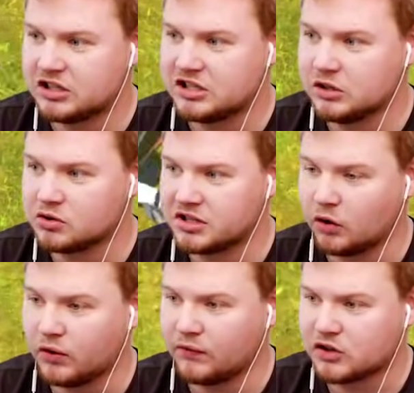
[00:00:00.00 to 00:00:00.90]
die Dinos sind
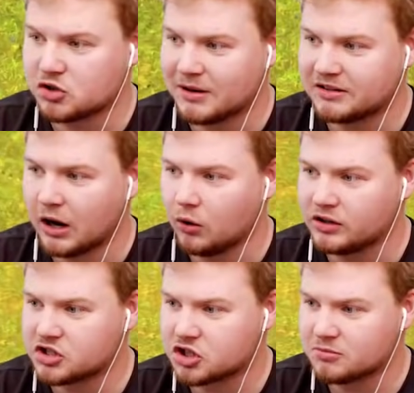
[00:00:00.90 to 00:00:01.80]
auf jeden Fall schon mal down,
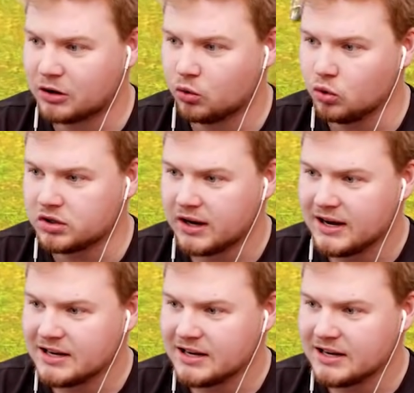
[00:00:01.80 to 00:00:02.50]
das ist schon mal gut.